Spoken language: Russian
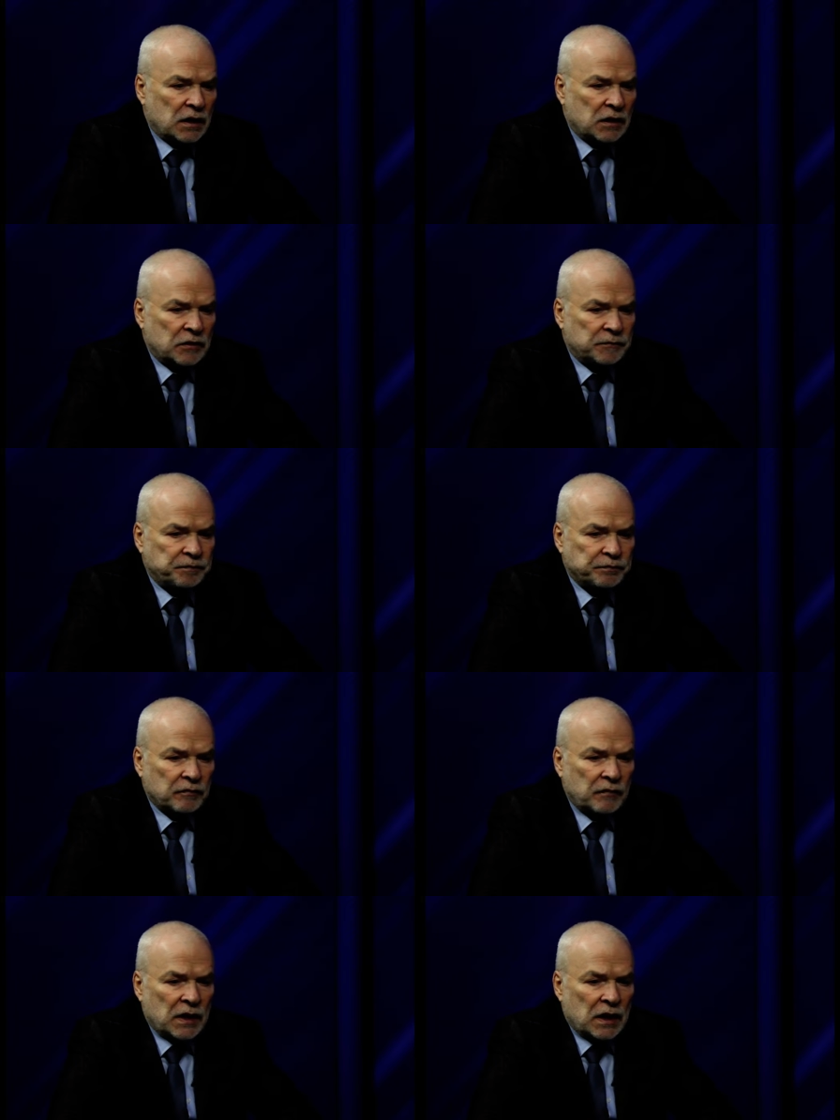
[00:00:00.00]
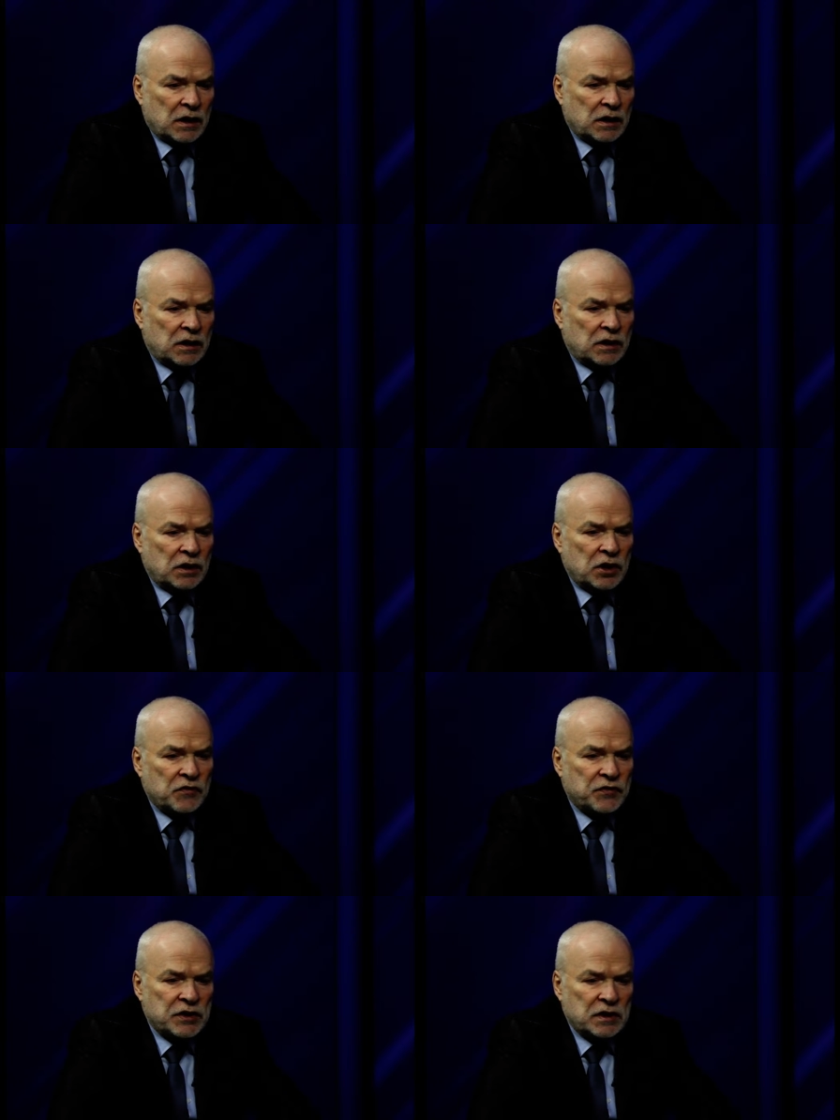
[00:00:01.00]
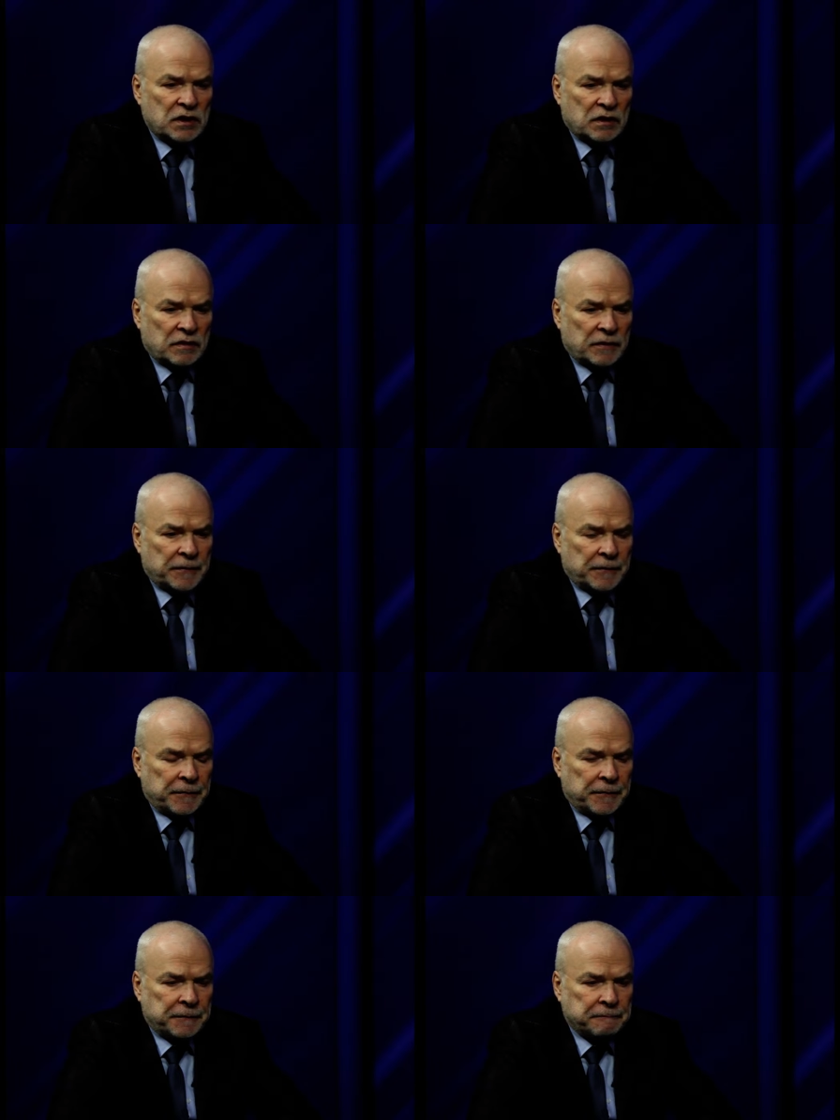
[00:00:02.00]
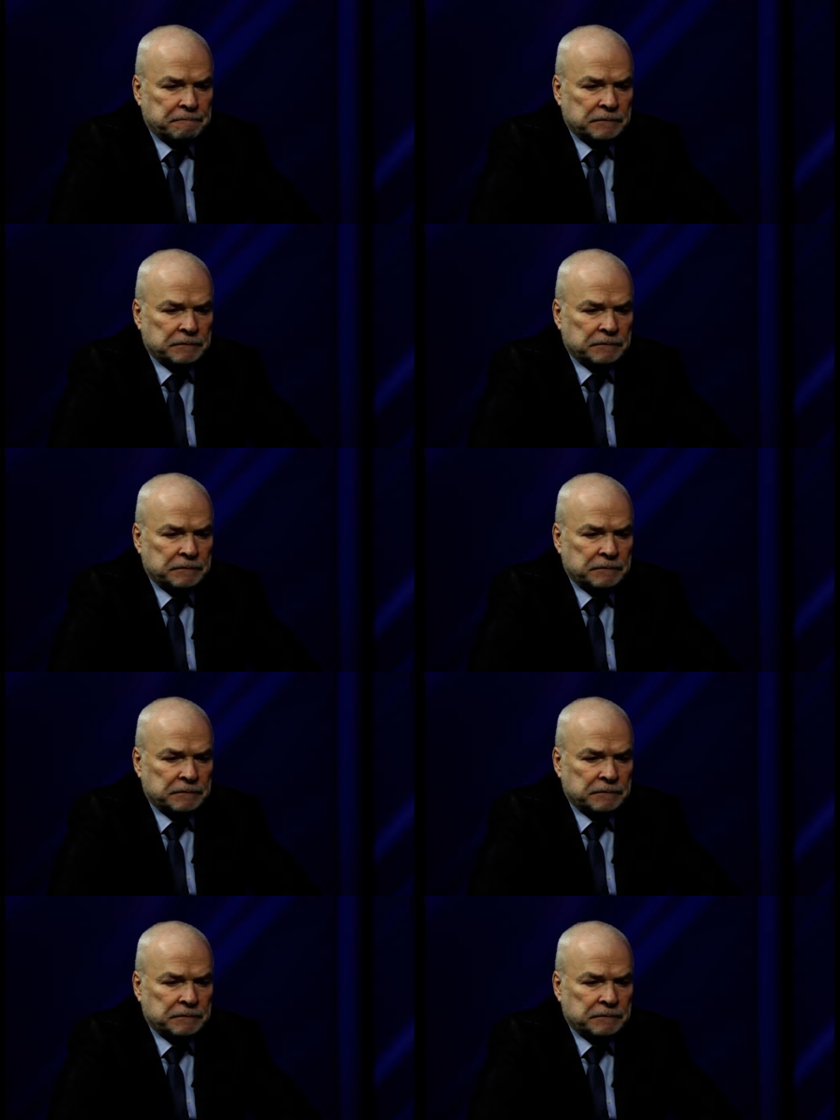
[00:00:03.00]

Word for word: А, не все а,